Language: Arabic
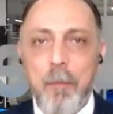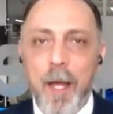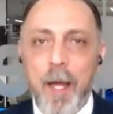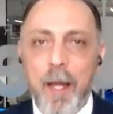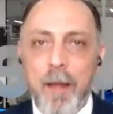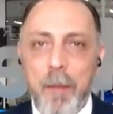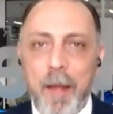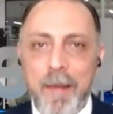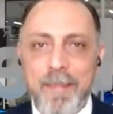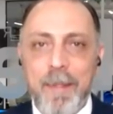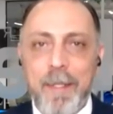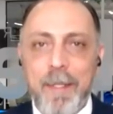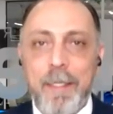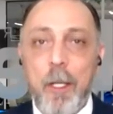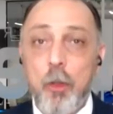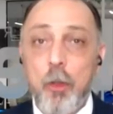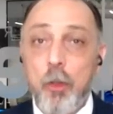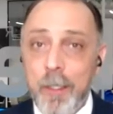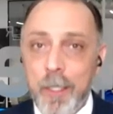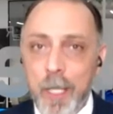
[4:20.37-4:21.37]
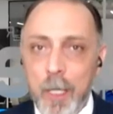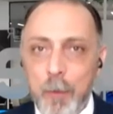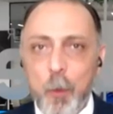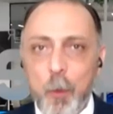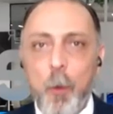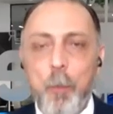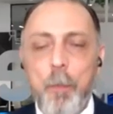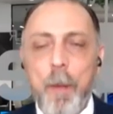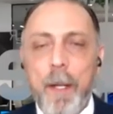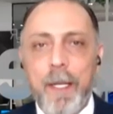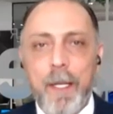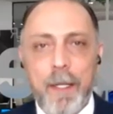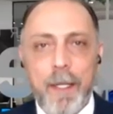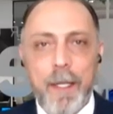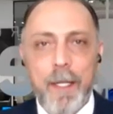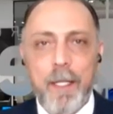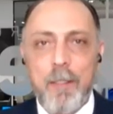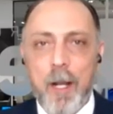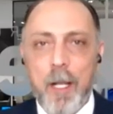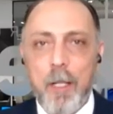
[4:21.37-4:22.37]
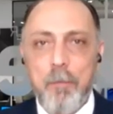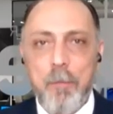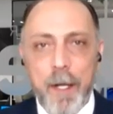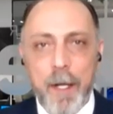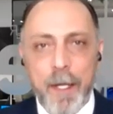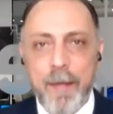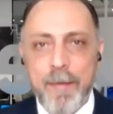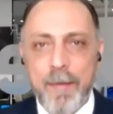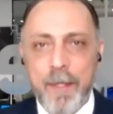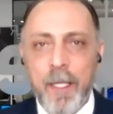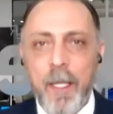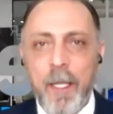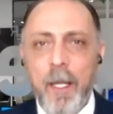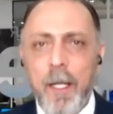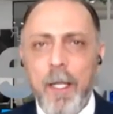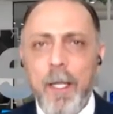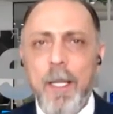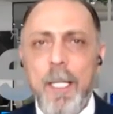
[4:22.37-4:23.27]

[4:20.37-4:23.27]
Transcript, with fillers: ما, ما سيتجنبه بنك انجلترا المركزي